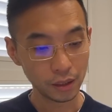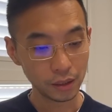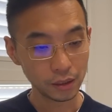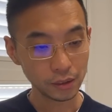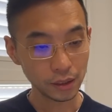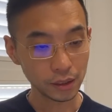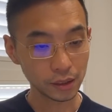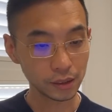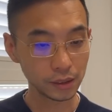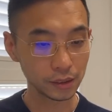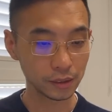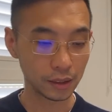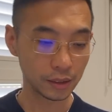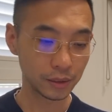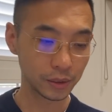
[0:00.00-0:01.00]
这个事情
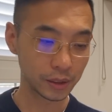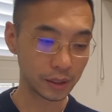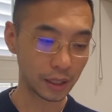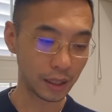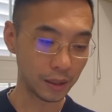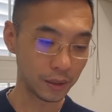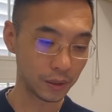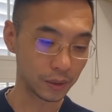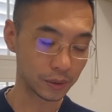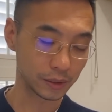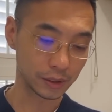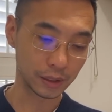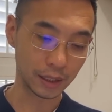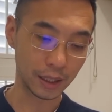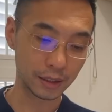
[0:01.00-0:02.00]
呢，就是然后
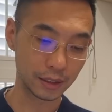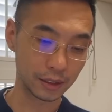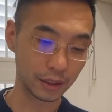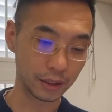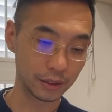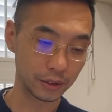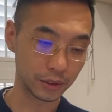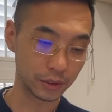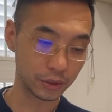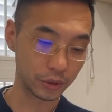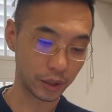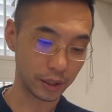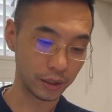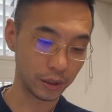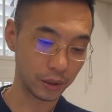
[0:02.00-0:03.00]
你看，这等于就是
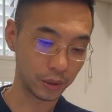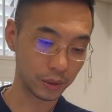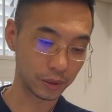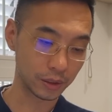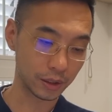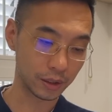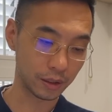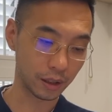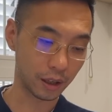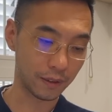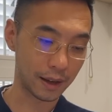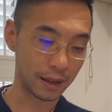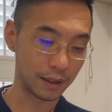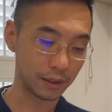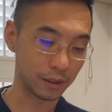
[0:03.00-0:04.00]
全都调
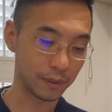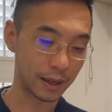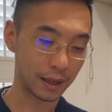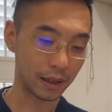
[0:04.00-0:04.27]
完了，对吧？